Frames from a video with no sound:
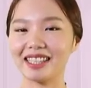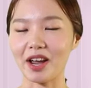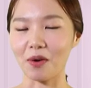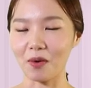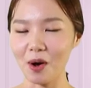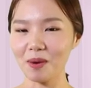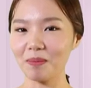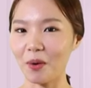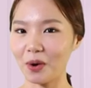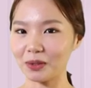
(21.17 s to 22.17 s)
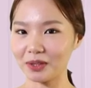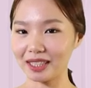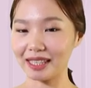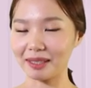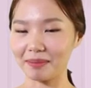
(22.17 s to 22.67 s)
자, 여권
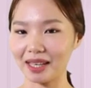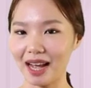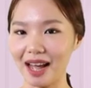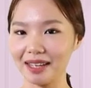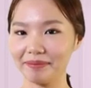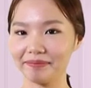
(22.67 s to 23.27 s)
보여주시겠습니까?